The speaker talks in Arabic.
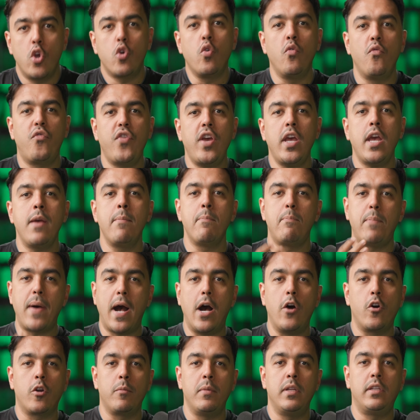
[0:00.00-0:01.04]
يكون في
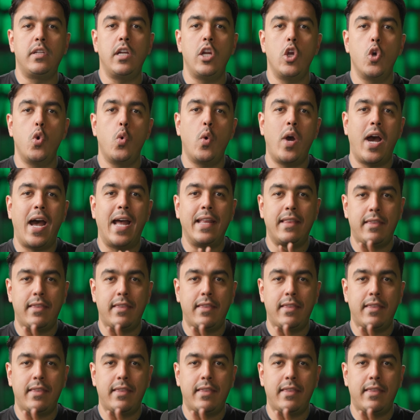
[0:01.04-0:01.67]
empowerment اللي هو